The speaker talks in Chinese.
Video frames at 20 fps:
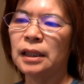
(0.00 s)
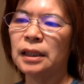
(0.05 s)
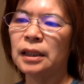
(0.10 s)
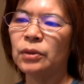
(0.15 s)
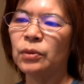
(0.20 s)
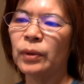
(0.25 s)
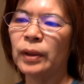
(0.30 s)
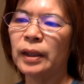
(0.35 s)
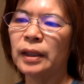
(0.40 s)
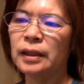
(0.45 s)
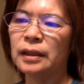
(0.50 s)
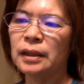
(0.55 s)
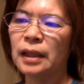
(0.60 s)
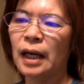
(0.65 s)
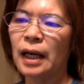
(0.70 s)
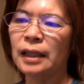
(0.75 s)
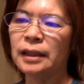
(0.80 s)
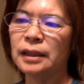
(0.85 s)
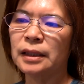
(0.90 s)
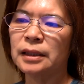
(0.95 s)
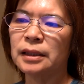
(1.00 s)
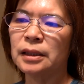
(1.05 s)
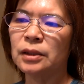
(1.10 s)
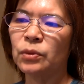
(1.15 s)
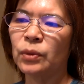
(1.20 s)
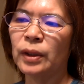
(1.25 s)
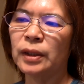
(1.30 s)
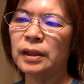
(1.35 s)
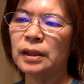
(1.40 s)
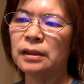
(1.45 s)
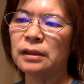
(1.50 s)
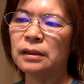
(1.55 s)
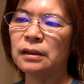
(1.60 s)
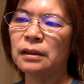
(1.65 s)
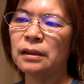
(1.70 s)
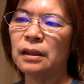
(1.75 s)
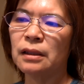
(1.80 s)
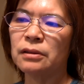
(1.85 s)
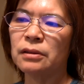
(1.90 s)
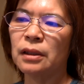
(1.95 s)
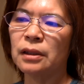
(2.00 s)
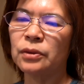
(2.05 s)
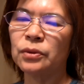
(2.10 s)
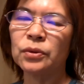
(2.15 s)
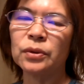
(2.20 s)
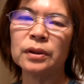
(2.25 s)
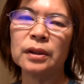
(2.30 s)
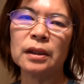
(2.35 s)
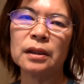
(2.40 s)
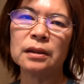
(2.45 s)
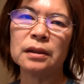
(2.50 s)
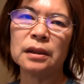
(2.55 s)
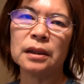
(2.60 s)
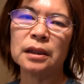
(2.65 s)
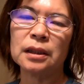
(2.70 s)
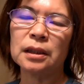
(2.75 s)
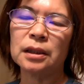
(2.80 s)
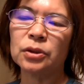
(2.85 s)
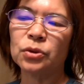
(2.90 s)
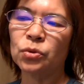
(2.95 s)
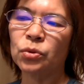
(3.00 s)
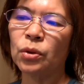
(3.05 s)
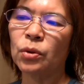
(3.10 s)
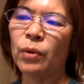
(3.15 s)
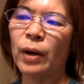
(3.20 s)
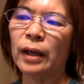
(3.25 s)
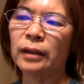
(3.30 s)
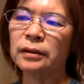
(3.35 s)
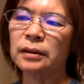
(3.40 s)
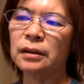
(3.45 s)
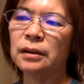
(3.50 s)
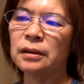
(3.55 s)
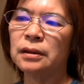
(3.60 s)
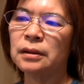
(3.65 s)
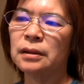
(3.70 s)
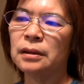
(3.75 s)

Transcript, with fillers: 因为他已经为以色列人预定一个做王的。